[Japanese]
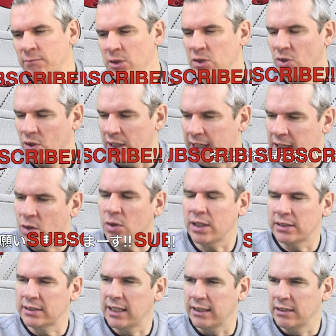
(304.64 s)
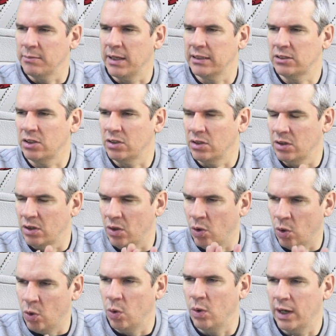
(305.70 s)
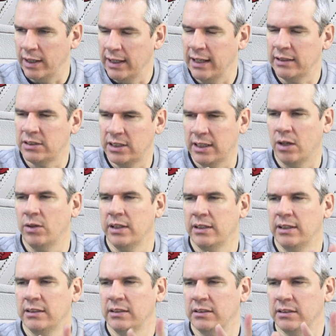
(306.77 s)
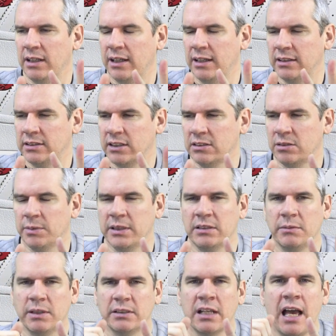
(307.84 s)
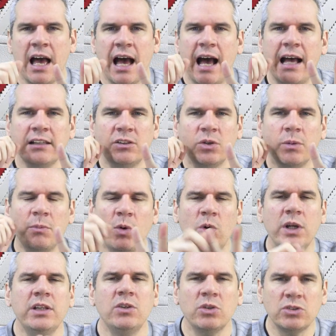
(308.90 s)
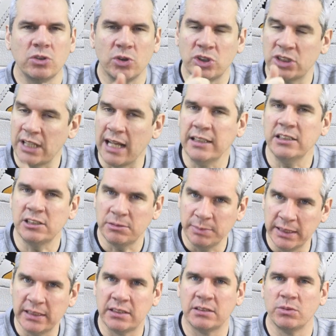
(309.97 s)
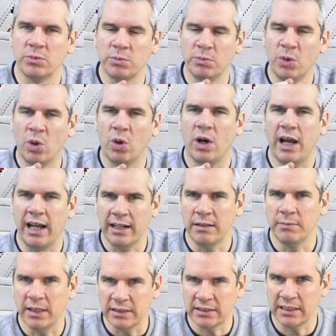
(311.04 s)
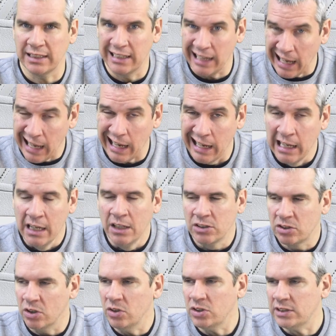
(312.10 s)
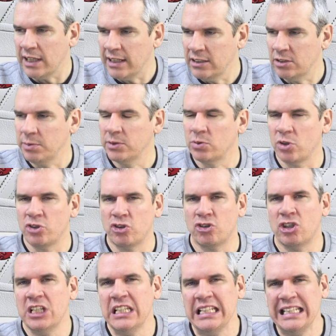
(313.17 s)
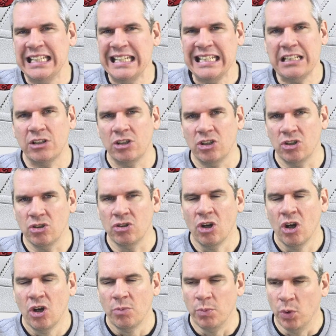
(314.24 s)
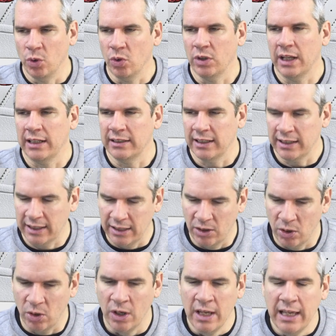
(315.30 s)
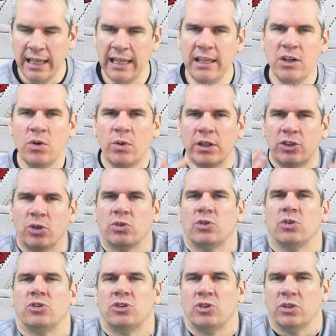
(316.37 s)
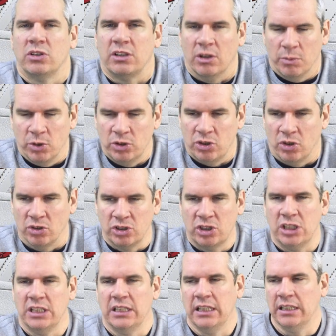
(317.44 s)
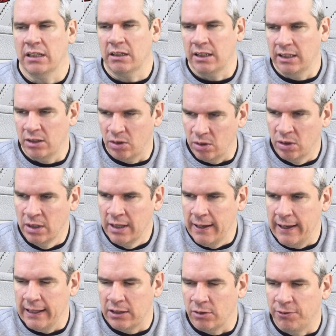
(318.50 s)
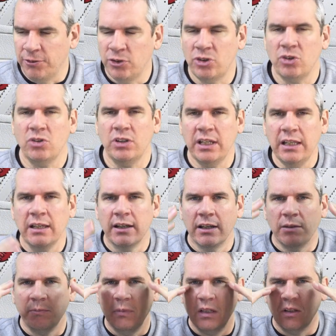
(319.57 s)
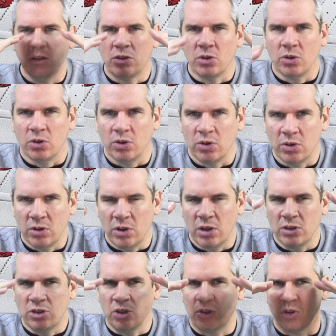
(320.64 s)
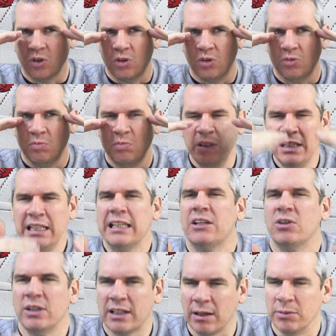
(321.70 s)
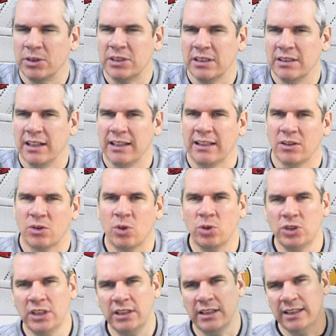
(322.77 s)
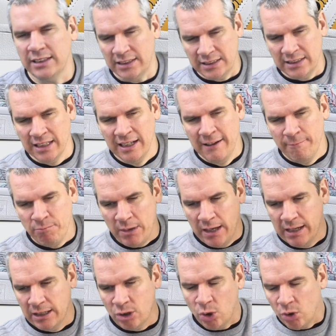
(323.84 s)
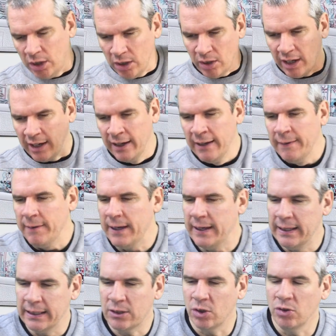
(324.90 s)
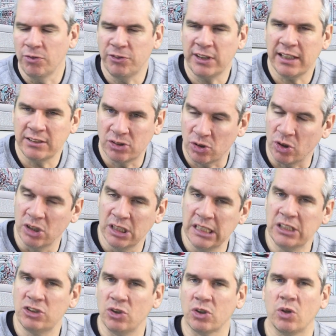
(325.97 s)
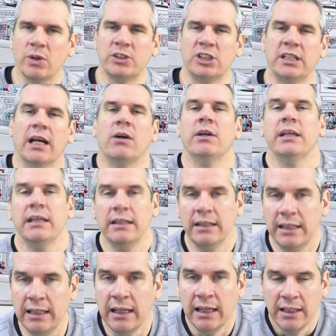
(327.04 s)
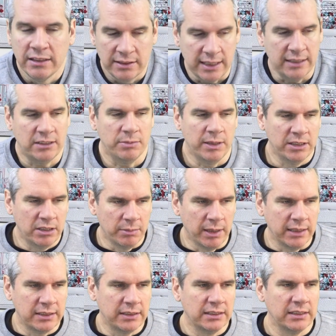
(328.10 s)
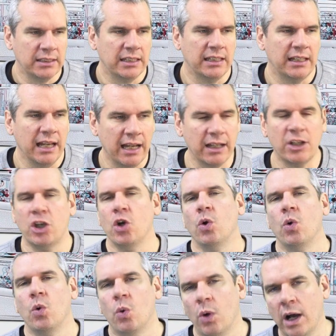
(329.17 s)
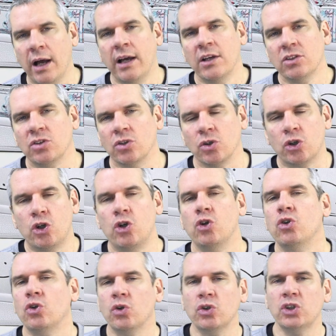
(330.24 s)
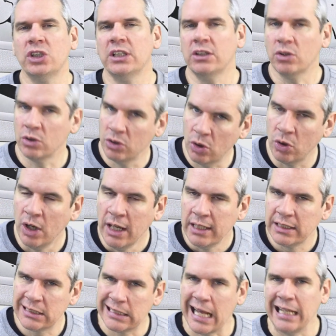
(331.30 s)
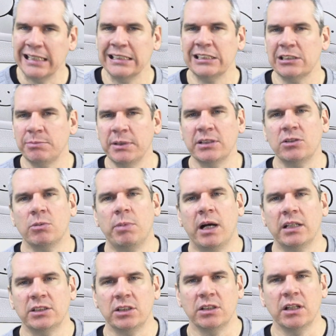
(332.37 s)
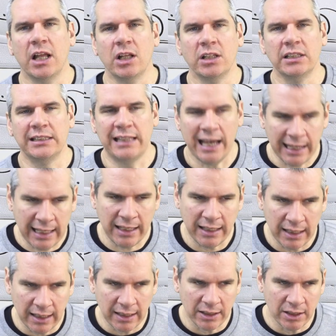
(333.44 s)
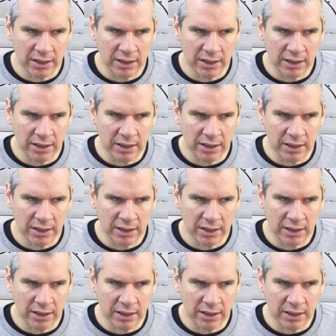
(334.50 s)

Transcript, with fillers: で、その色がつけてます方はね、違う日に、説明します。あともう一つのスタン・スミスもありますが、そのスタン・スミスは 3D というものなんだけど、色はちょっとついてる、もちろん 3D だけど、普通に見るとちょっと見にくいかもしれないけど、こちらです。これは、この2つ、この2足は違う日に説明しますが、今日はその黒白のスタン・スミスのバージョンだけ